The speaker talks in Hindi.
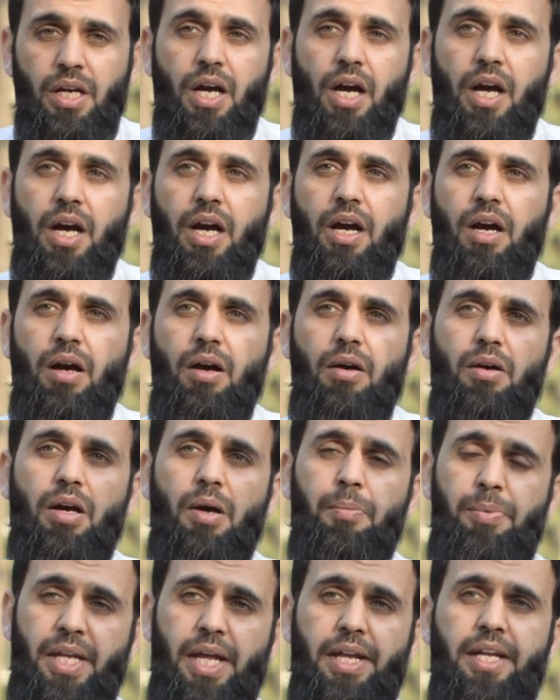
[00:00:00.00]
आ,
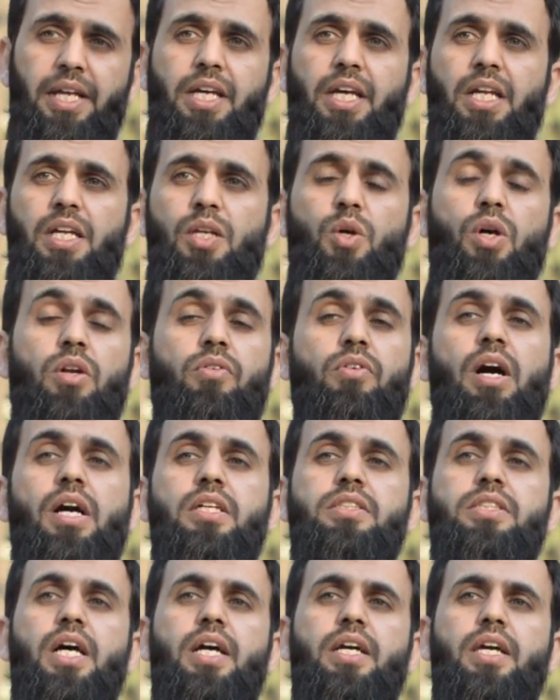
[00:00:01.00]
अपनाने के लिए और
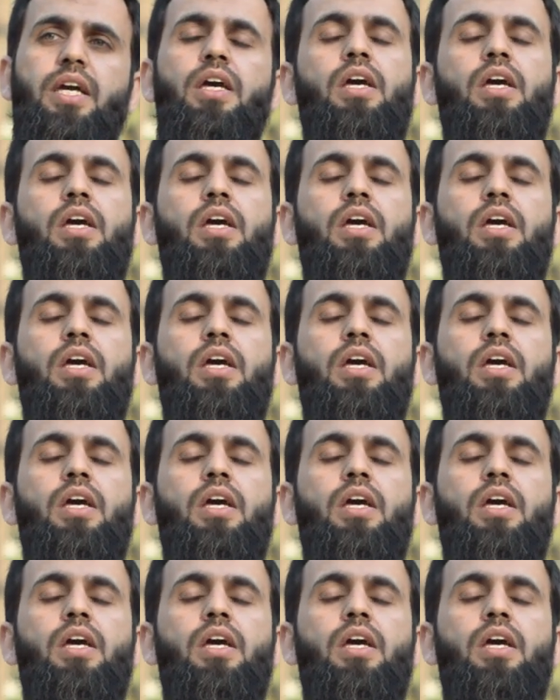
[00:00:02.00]
वहाँ जा